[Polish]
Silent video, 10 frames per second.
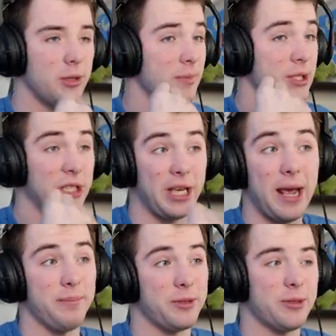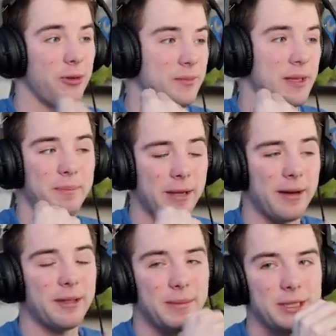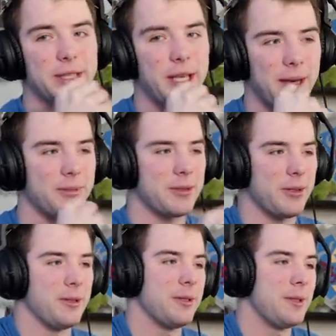to będzie kiepsko. Naprawdę będzie kiepsko.